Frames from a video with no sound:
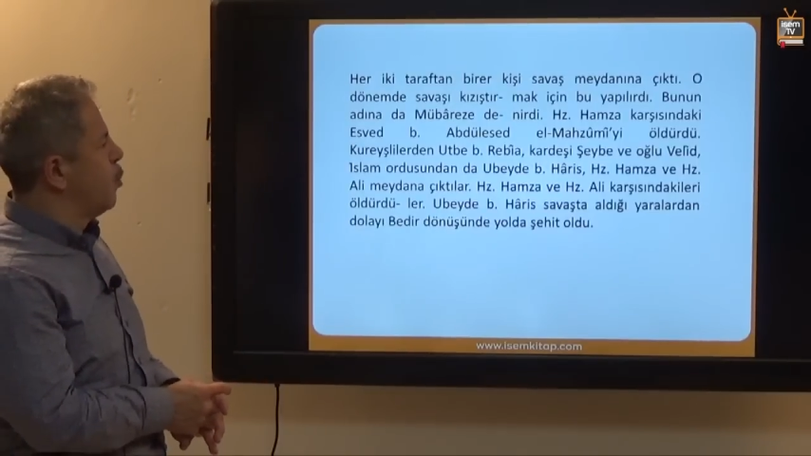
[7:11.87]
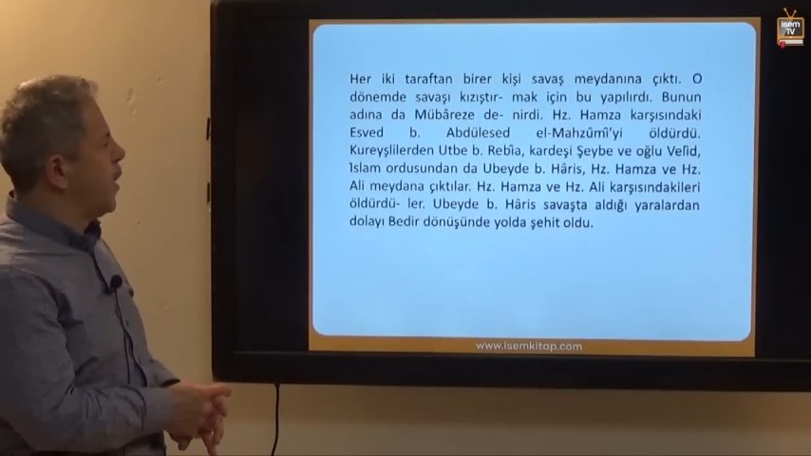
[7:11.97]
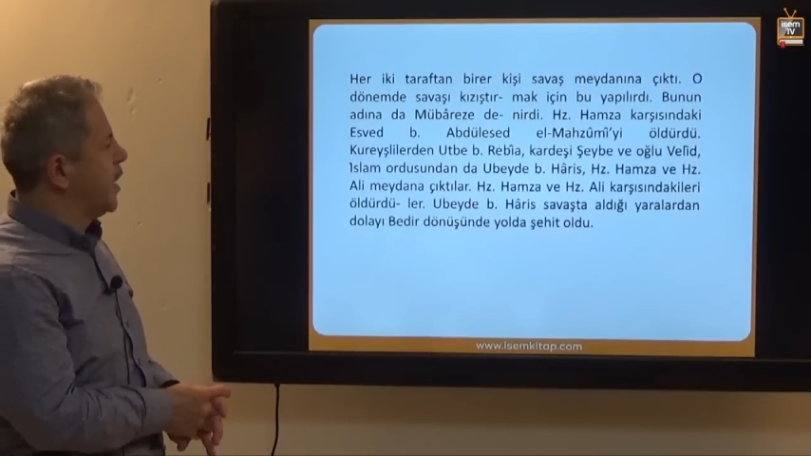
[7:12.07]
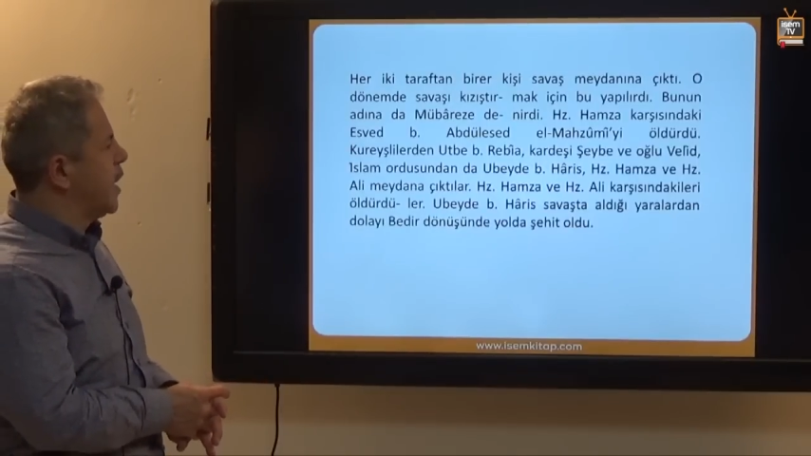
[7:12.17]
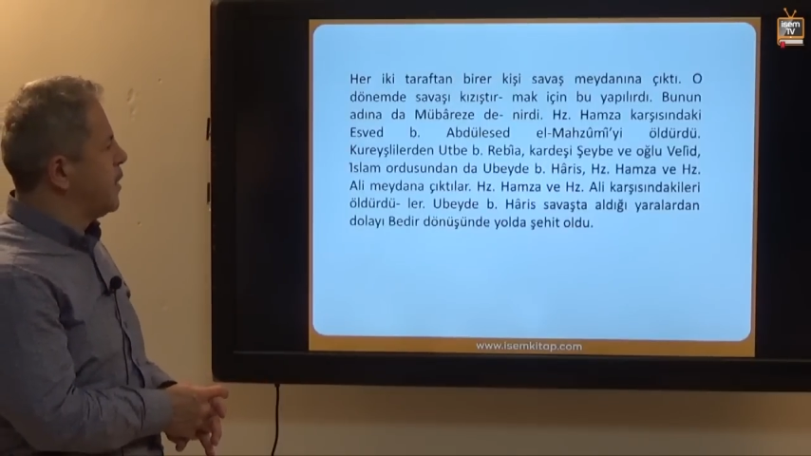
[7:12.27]

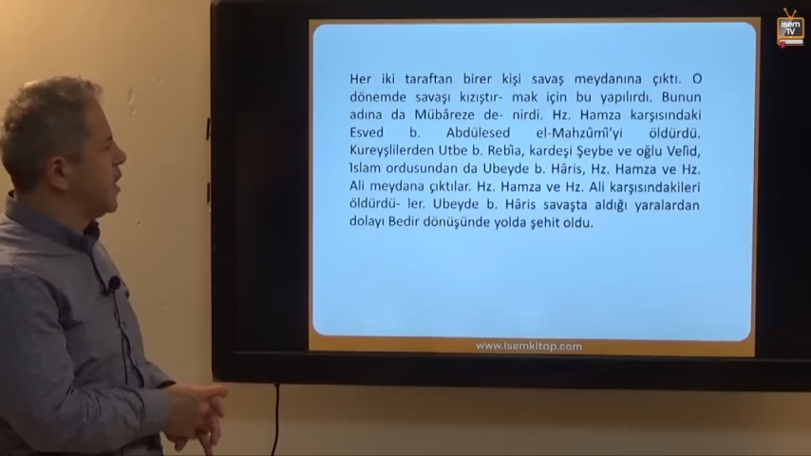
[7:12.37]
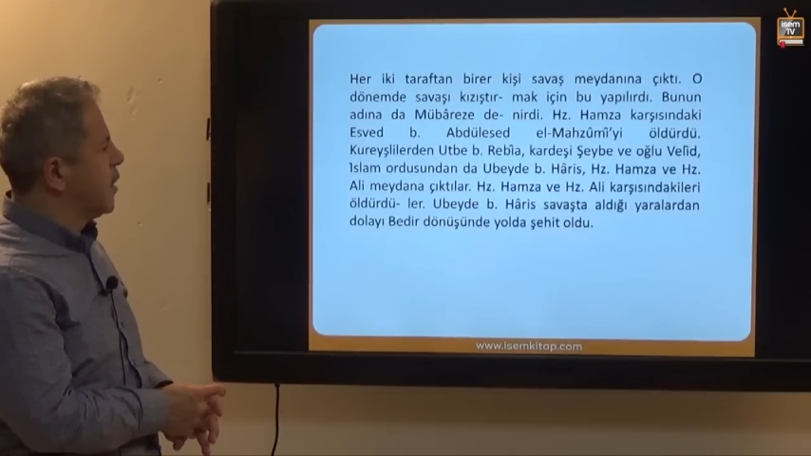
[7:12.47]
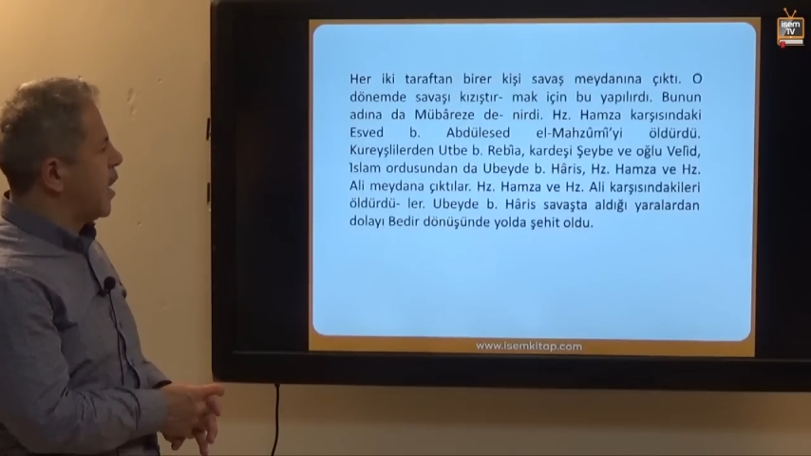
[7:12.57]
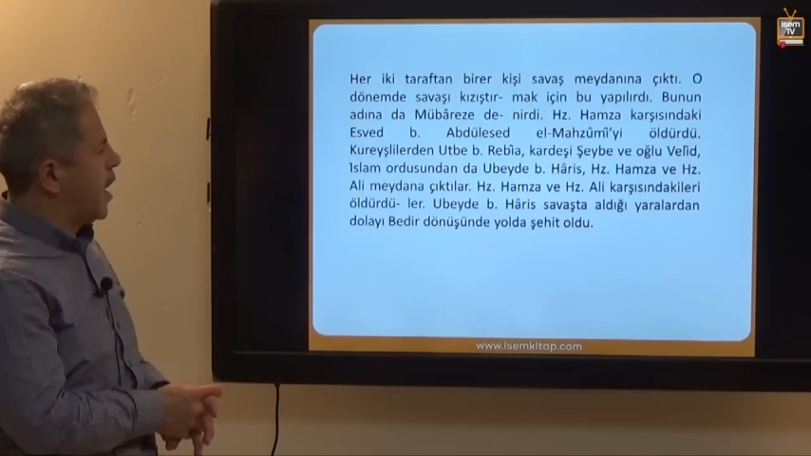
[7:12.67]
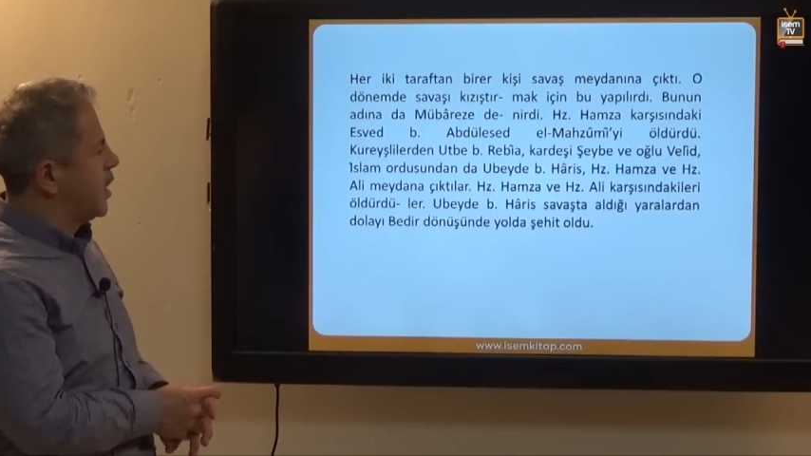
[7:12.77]
Ubeyde
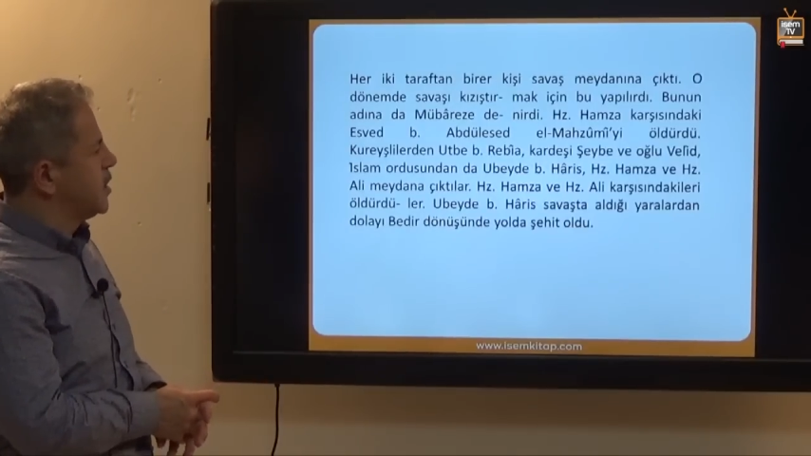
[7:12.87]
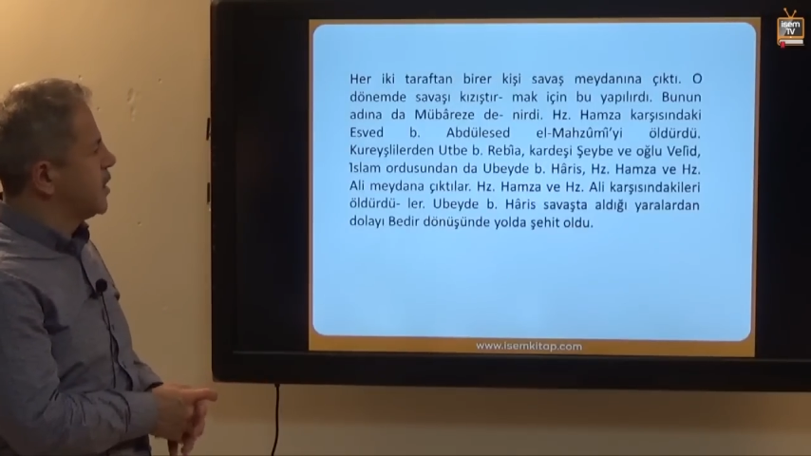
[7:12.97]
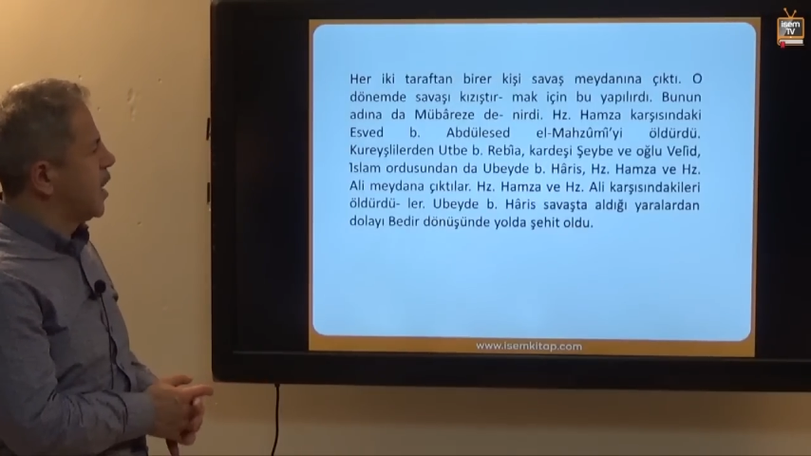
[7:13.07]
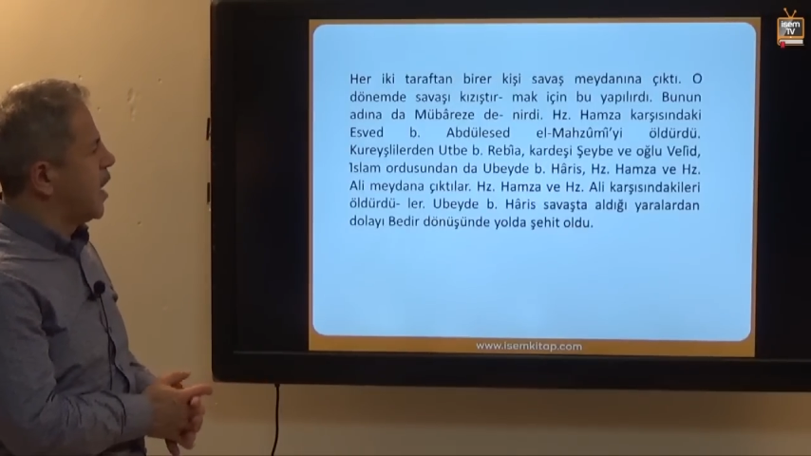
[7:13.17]
bin Haris,